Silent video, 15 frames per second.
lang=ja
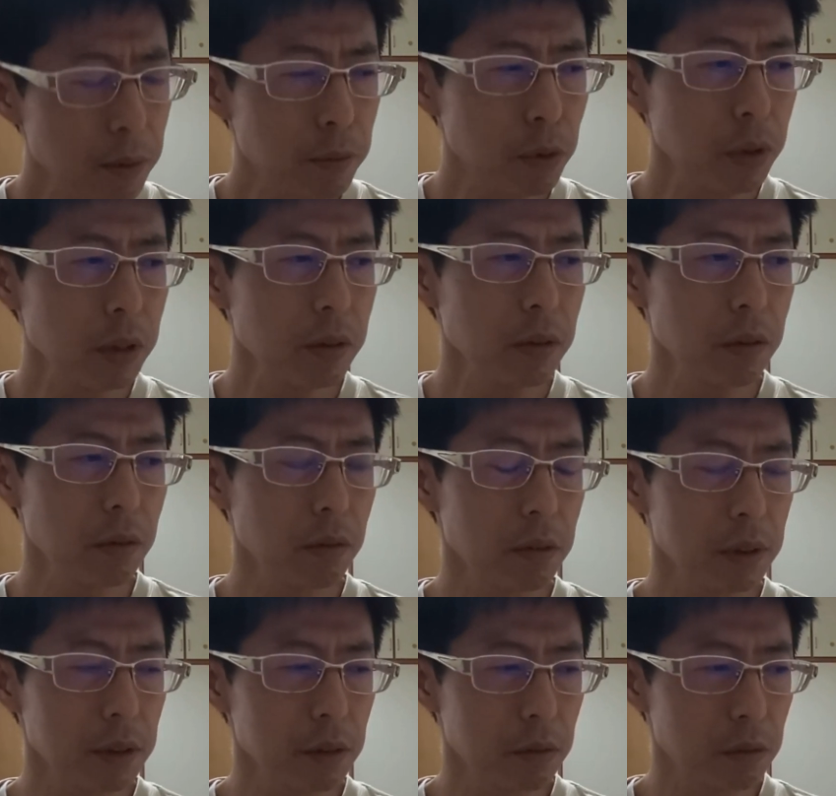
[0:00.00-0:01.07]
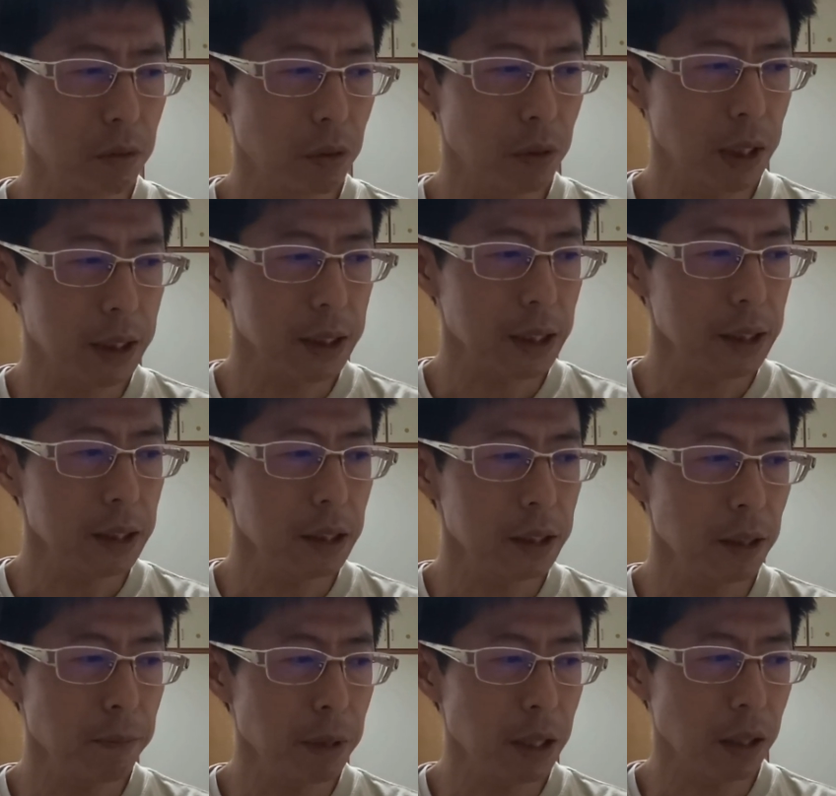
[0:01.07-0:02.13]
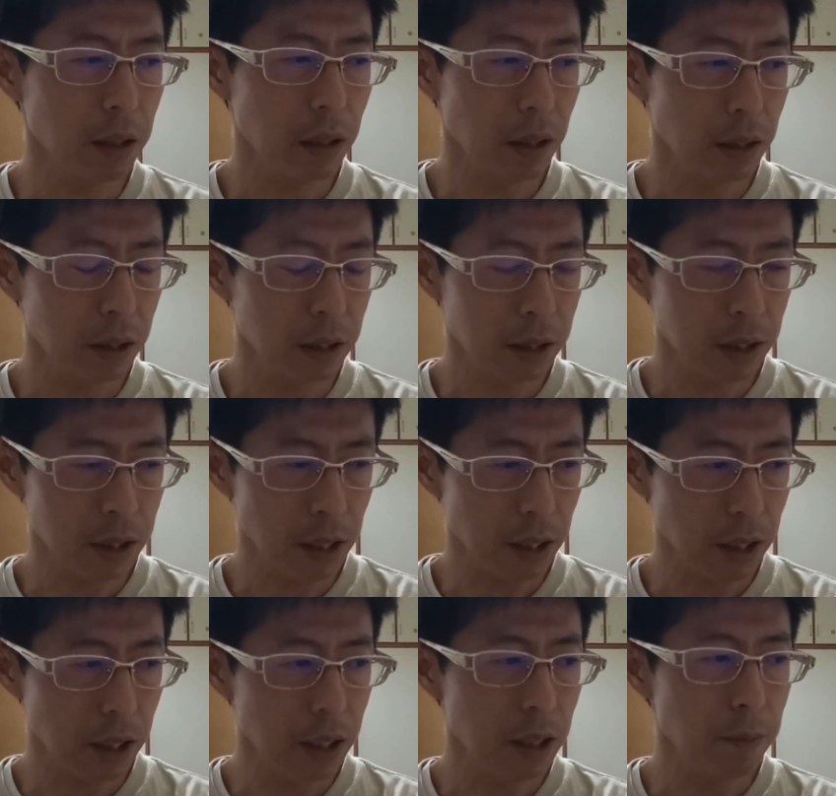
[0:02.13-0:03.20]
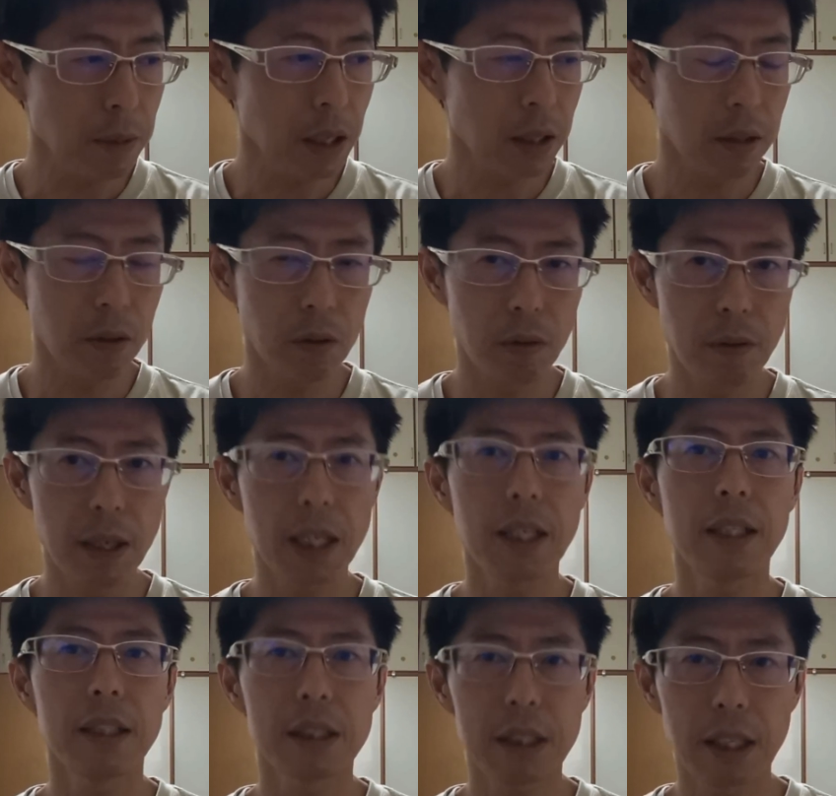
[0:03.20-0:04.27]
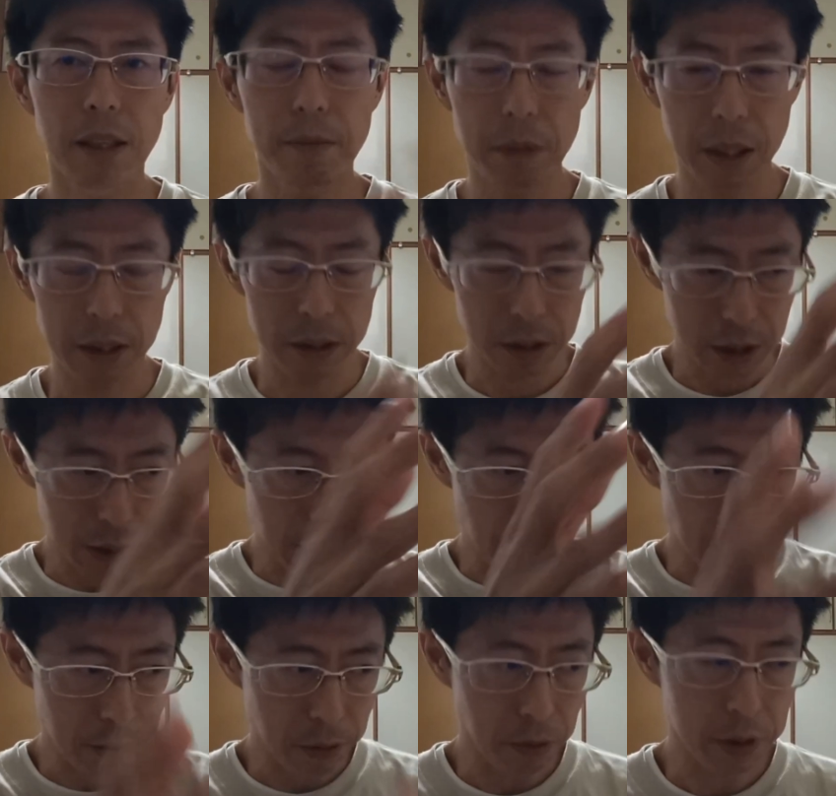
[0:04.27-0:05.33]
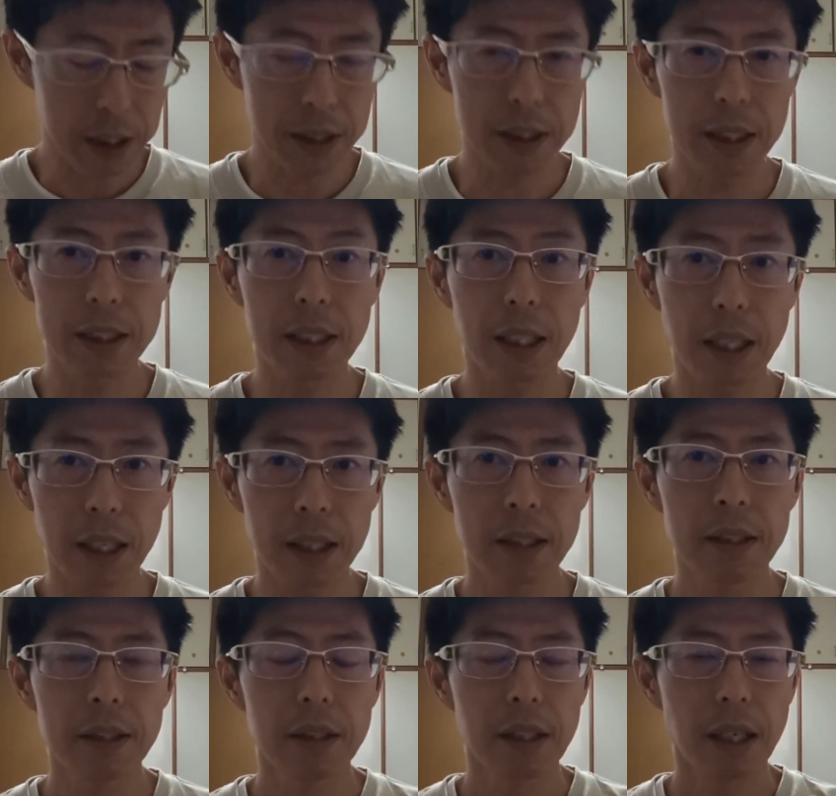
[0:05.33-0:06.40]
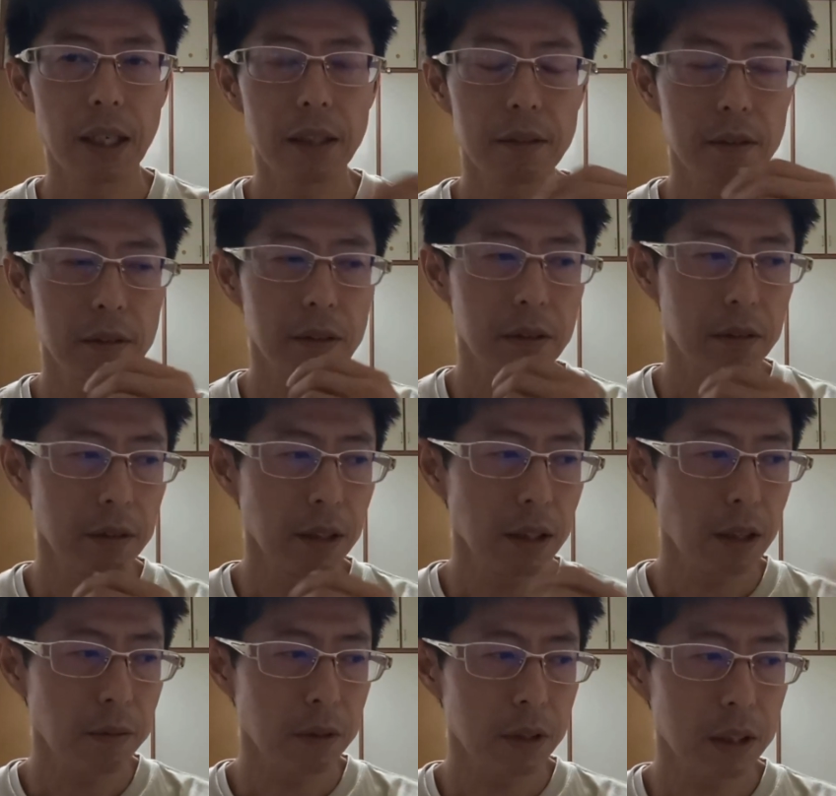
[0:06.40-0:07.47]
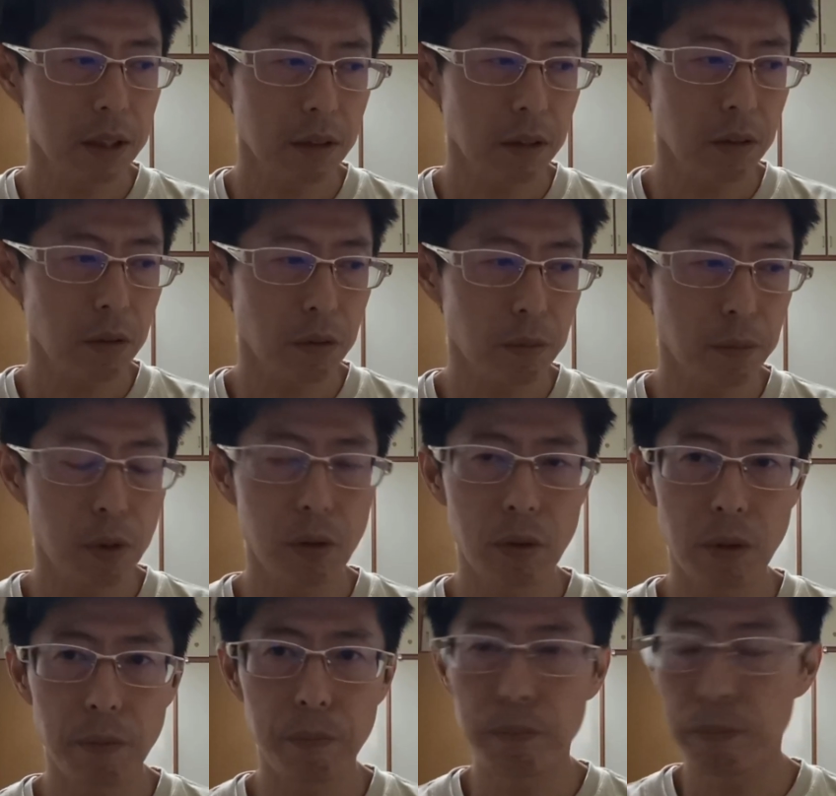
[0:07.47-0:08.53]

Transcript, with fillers: らもう一度動画再生してみない、して聞いてみないとわからないんですが、まあ、試合をこう撮影しながら、あの、インタビューしてる人の文言、